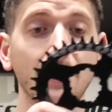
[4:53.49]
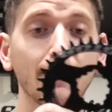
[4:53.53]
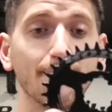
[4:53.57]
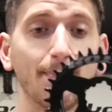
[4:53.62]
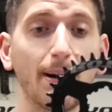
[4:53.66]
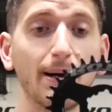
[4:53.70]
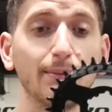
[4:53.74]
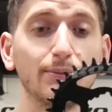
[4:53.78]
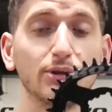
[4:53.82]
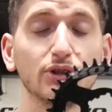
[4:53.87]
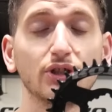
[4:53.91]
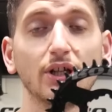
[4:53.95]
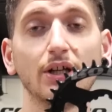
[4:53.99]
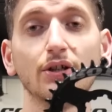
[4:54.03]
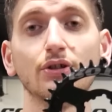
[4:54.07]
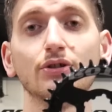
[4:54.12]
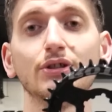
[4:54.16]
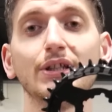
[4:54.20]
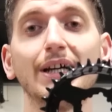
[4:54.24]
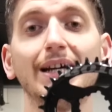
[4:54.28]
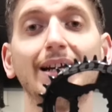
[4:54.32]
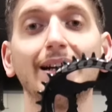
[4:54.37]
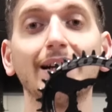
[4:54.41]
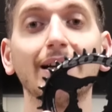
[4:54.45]
vamos a
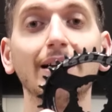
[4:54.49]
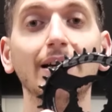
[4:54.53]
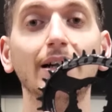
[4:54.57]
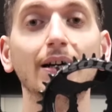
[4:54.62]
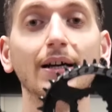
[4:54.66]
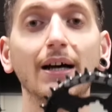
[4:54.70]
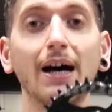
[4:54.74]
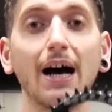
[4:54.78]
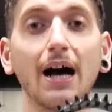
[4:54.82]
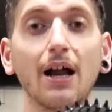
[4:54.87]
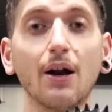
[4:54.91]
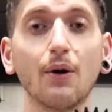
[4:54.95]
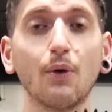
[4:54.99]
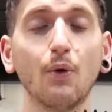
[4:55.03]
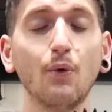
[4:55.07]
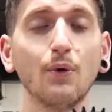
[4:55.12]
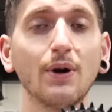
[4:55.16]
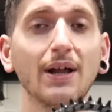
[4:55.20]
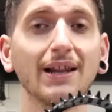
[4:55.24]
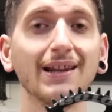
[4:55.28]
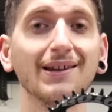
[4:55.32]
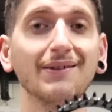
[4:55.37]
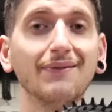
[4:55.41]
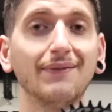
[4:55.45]
notar
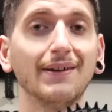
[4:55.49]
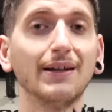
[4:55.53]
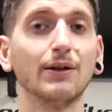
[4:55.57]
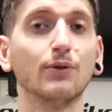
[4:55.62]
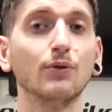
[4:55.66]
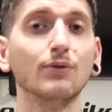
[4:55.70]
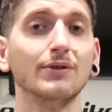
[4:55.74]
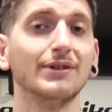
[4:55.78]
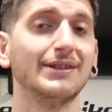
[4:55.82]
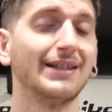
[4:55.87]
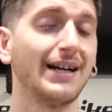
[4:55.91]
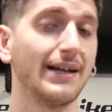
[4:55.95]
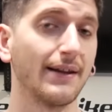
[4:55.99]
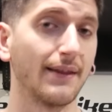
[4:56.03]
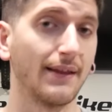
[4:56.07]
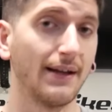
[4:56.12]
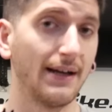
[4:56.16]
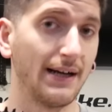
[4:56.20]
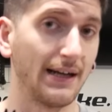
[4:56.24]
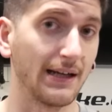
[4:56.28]
alguna dificultad